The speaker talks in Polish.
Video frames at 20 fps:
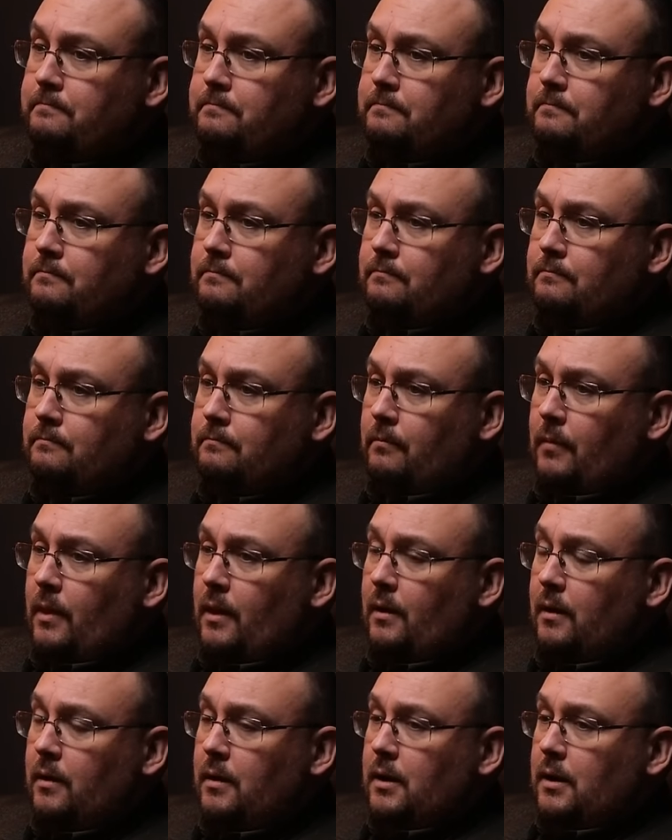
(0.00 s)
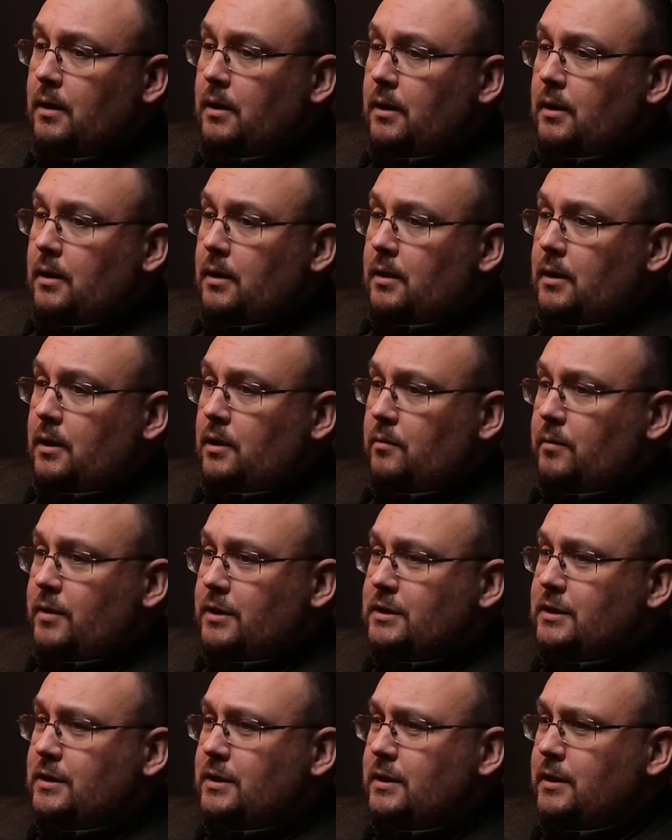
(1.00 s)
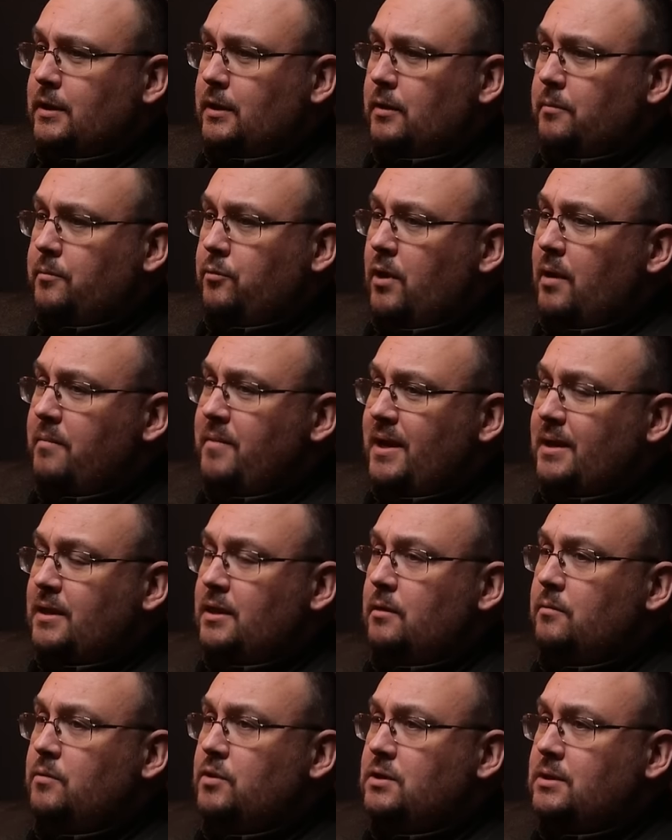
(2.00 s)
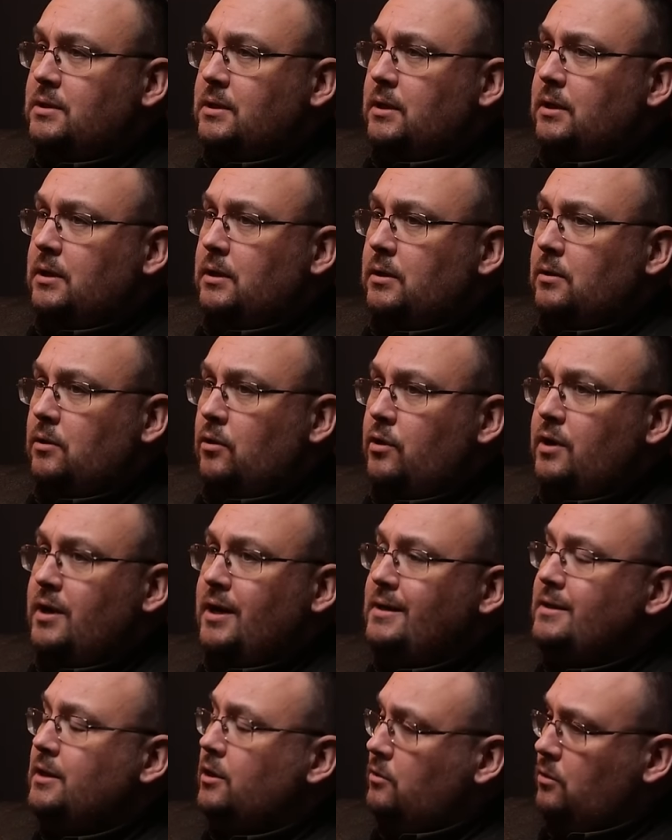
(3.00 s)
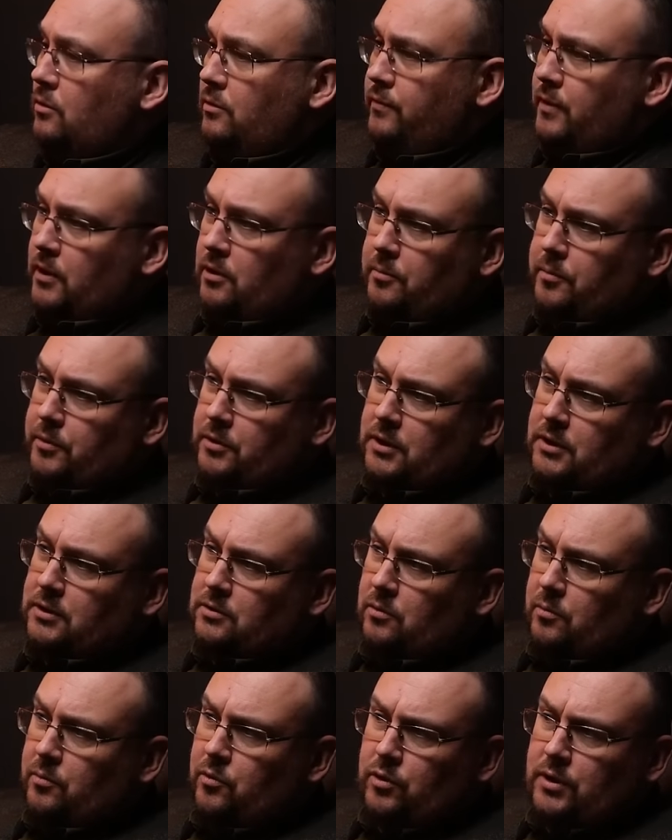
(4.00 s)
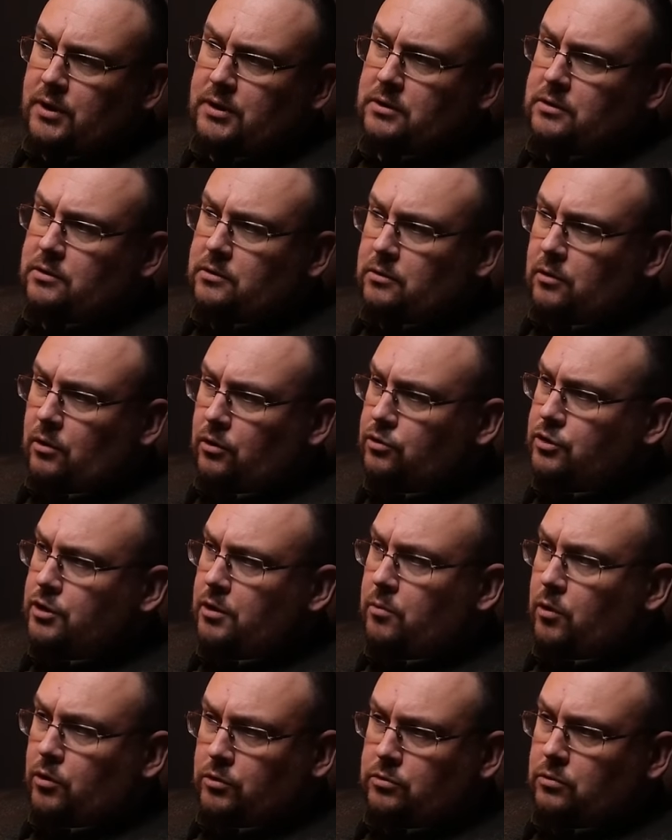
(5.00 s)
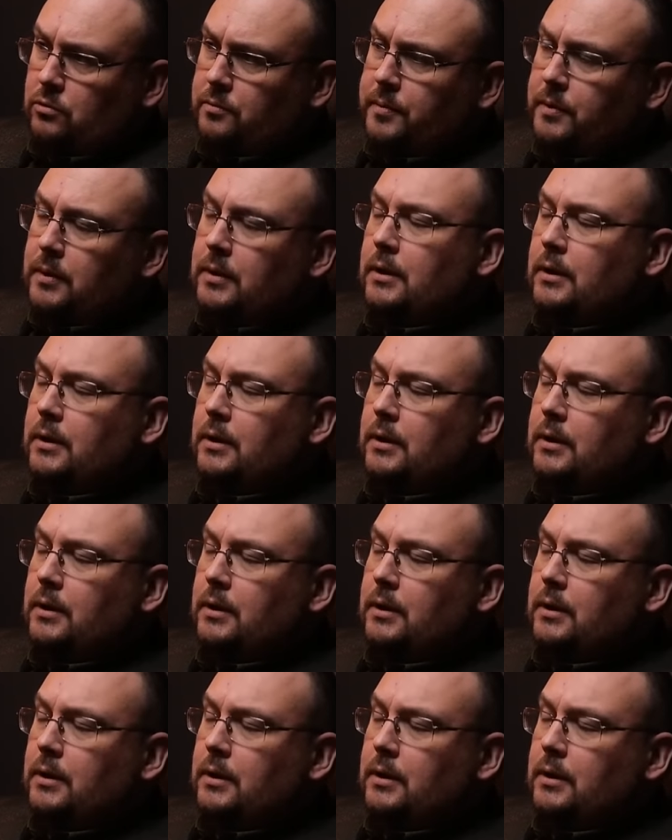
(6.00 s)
Mm. Natomiast y, byłem jednym z y, organizatorów tego protestu. Było nas 8 osób.